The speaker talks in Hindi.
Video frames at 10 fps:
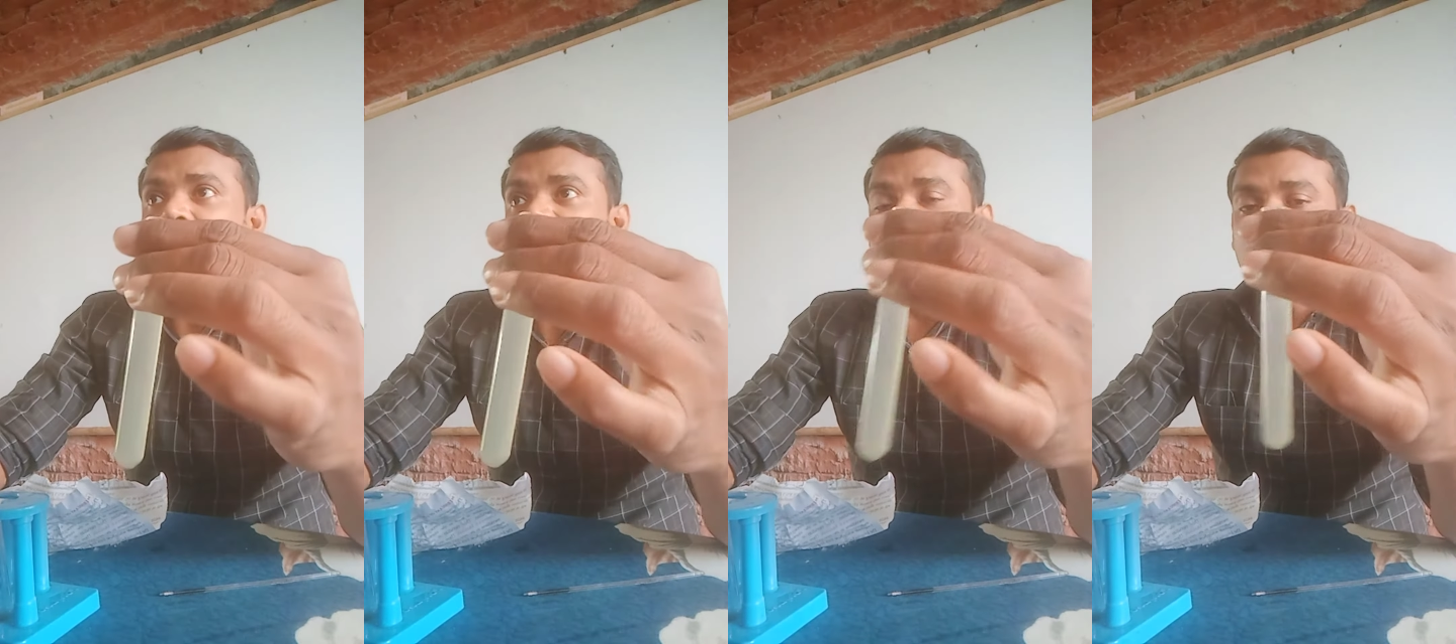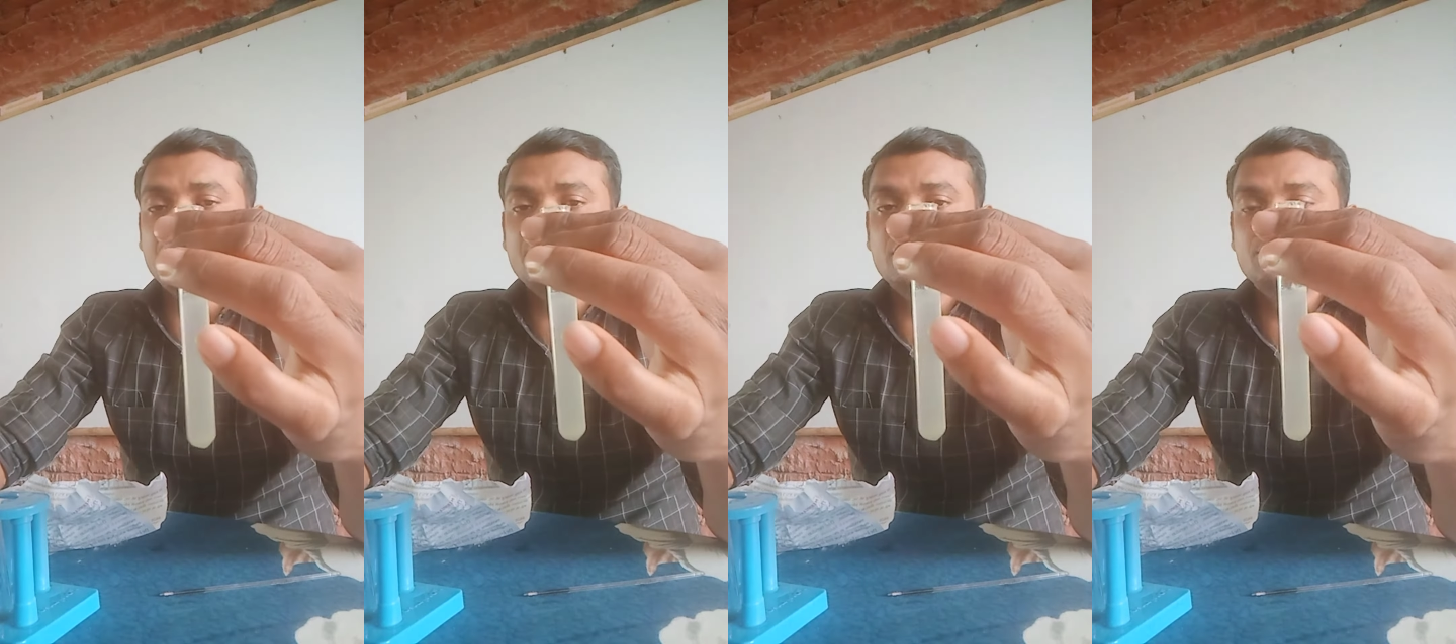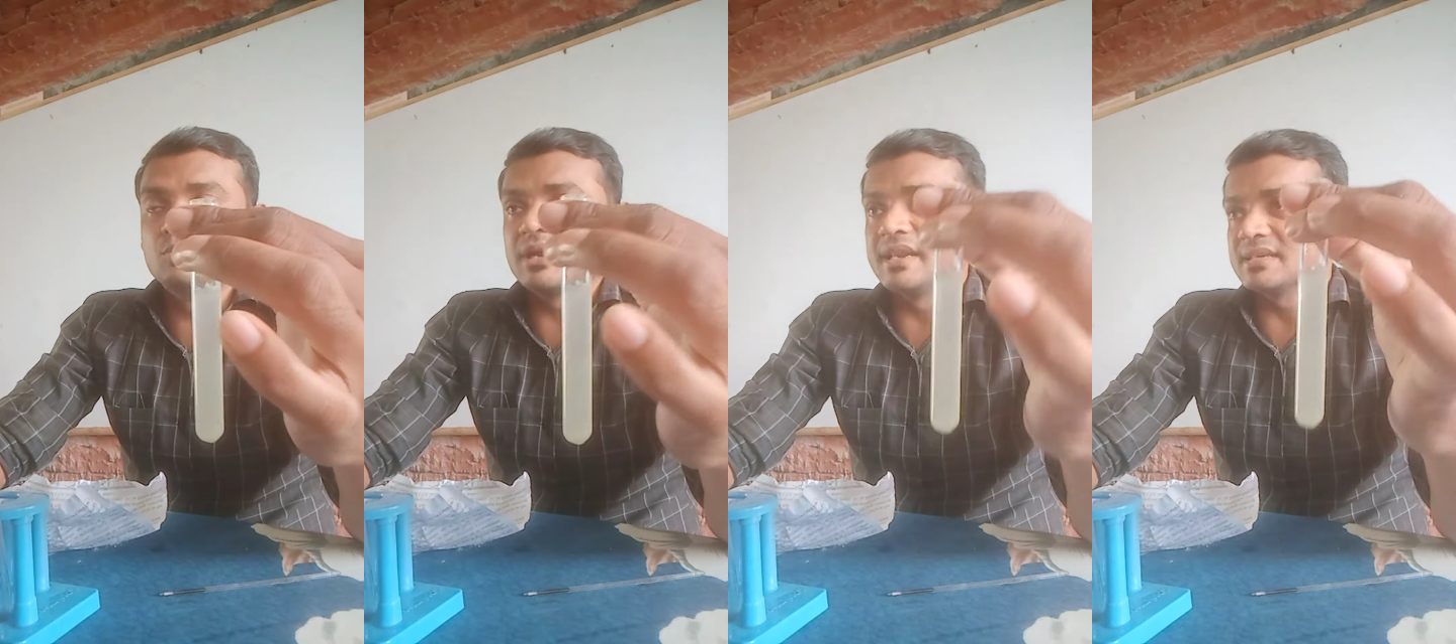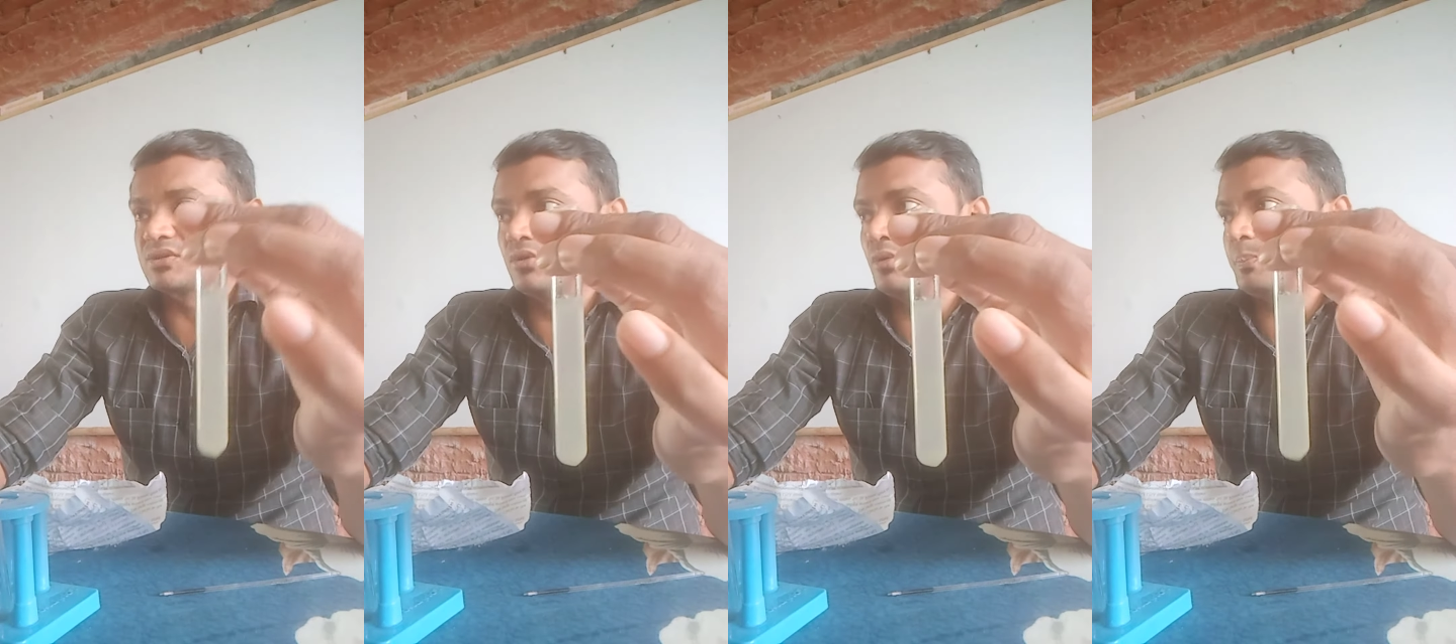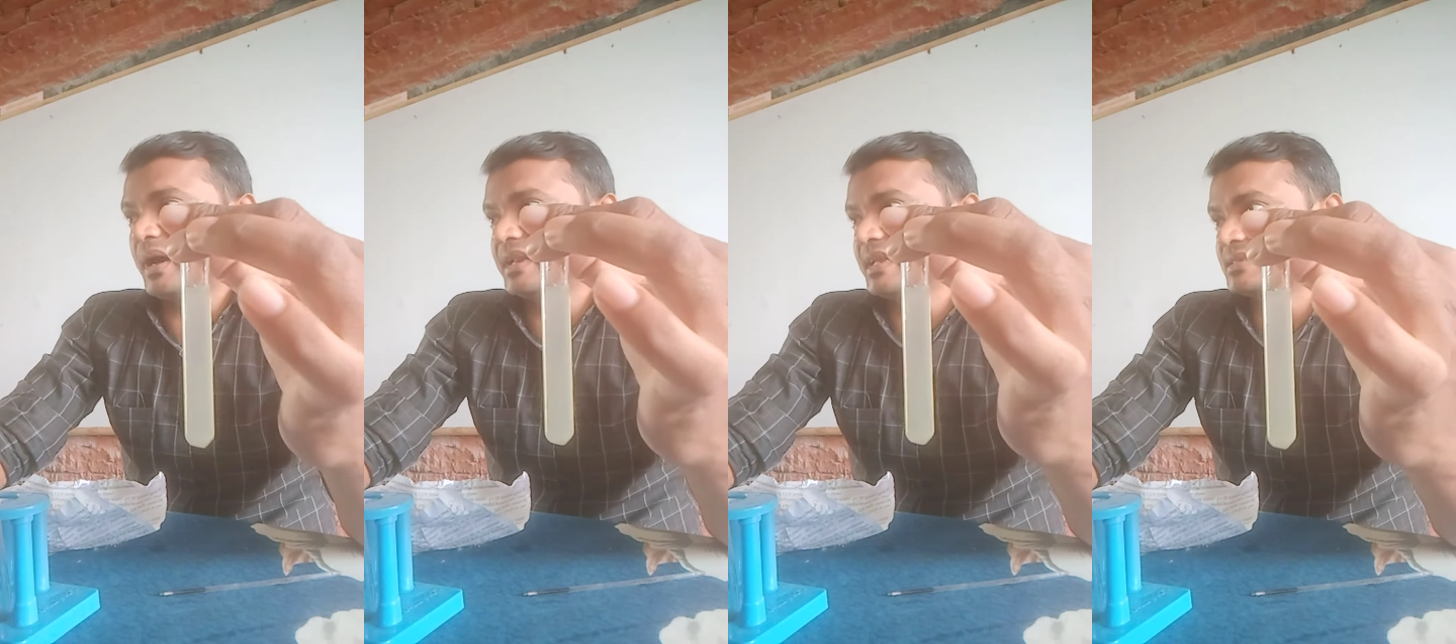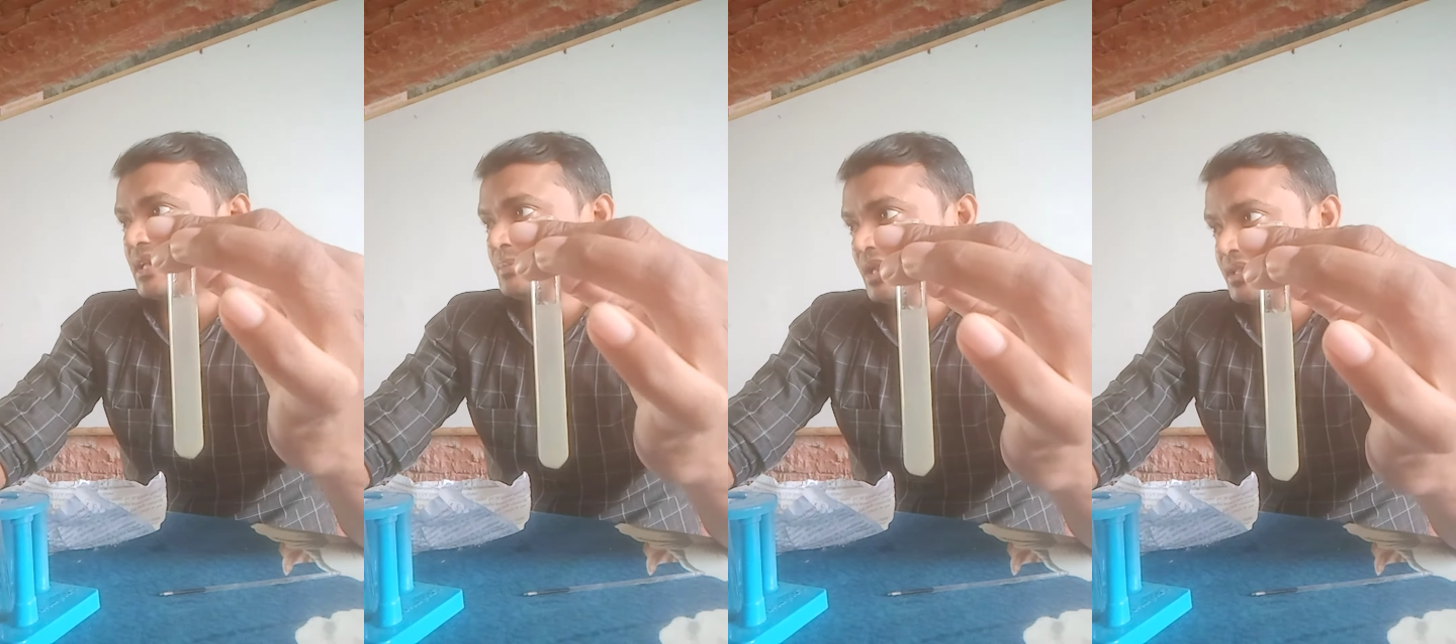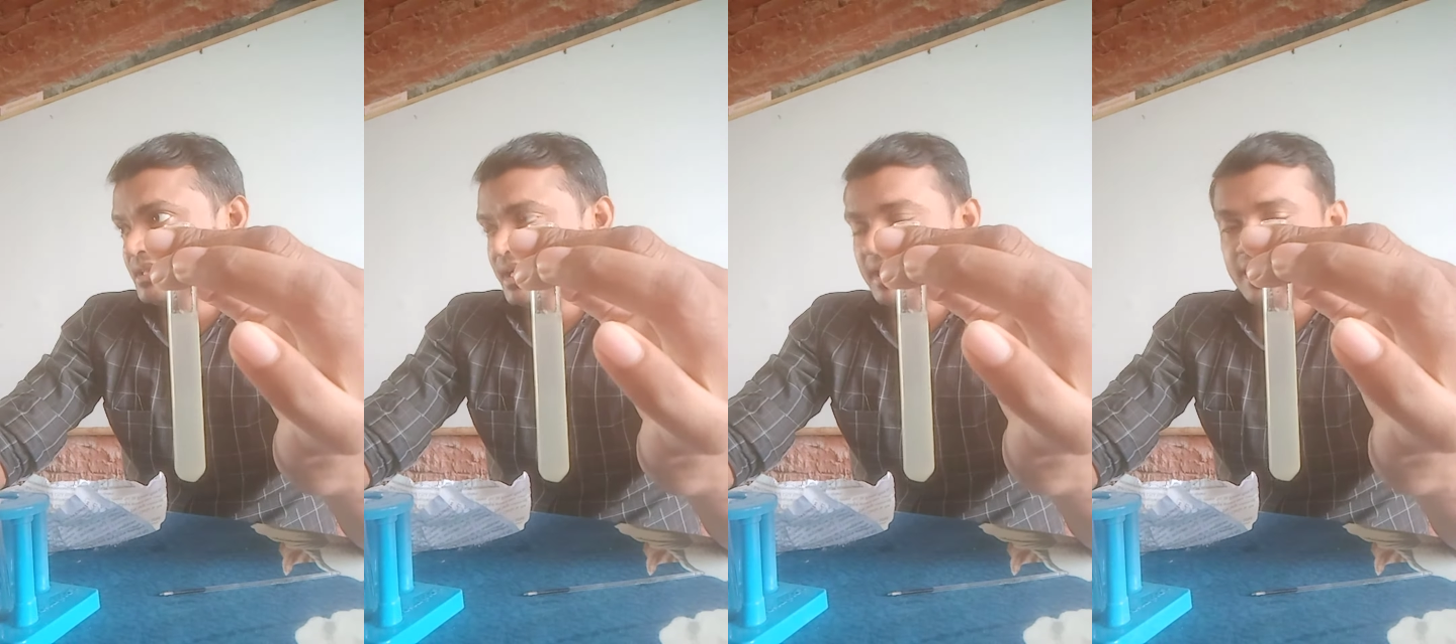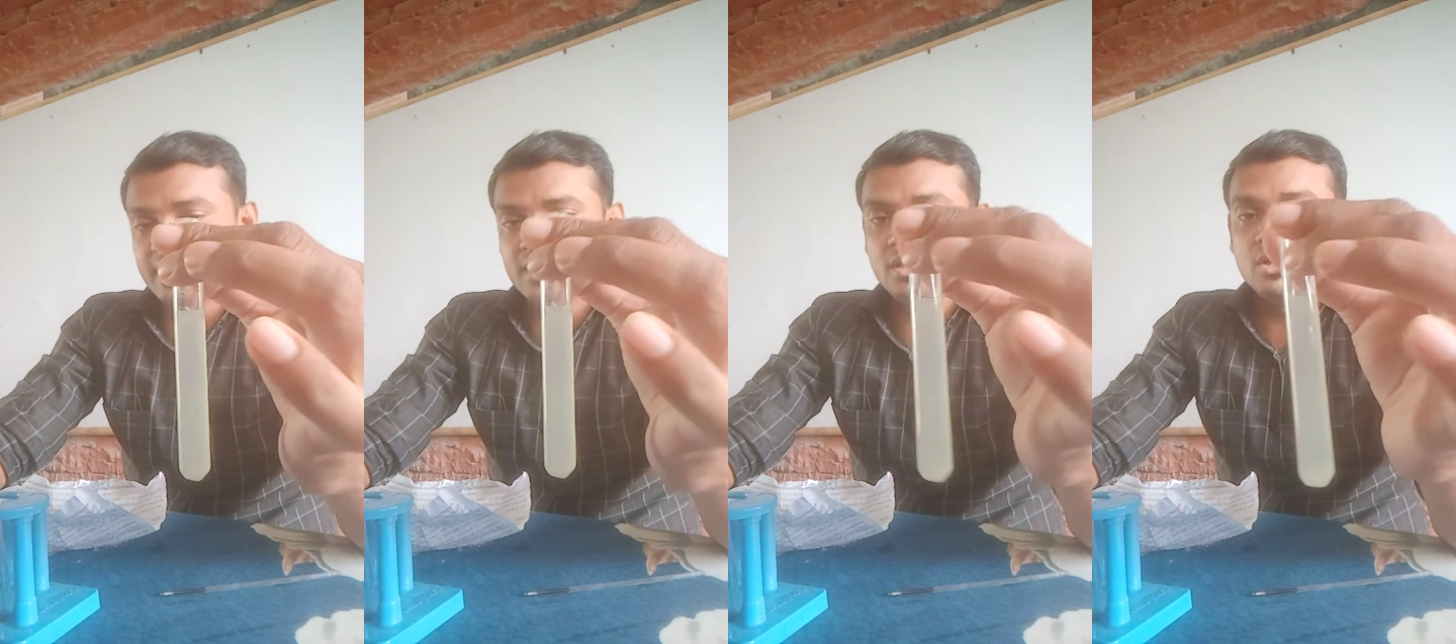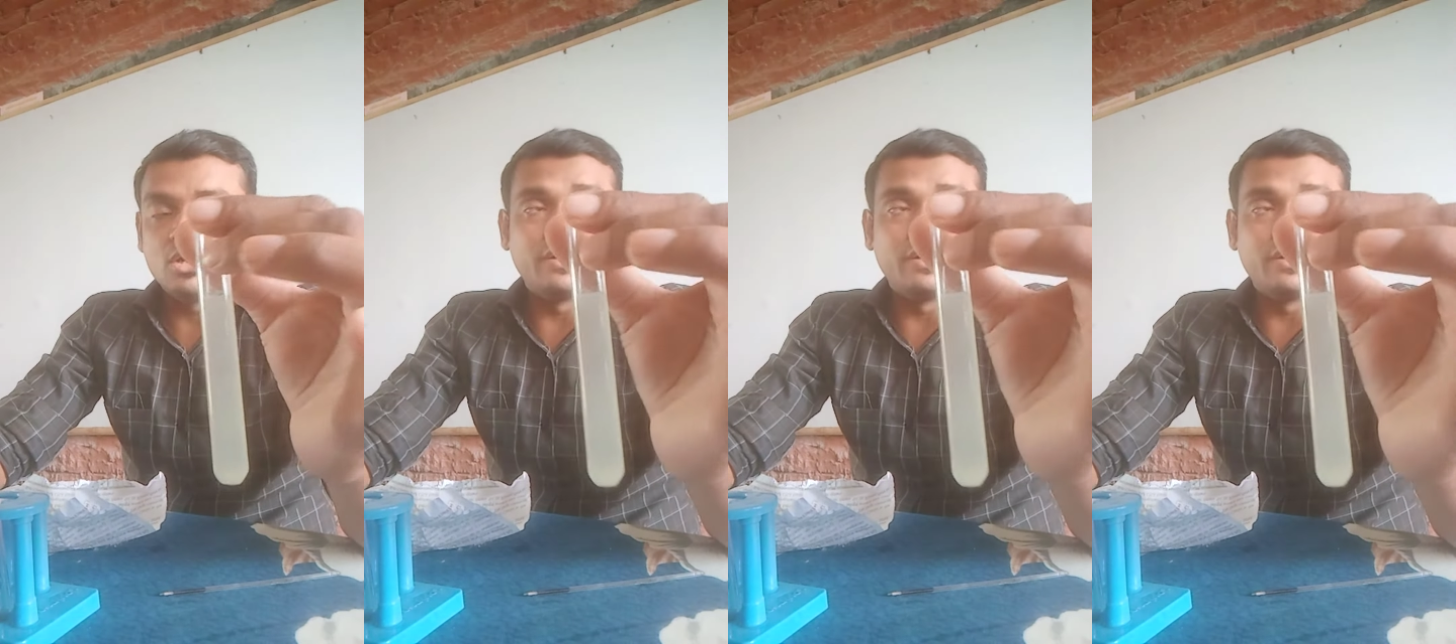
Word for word: यहाँ पे नींबू के रस को पानी के साथ मिला दिया गया है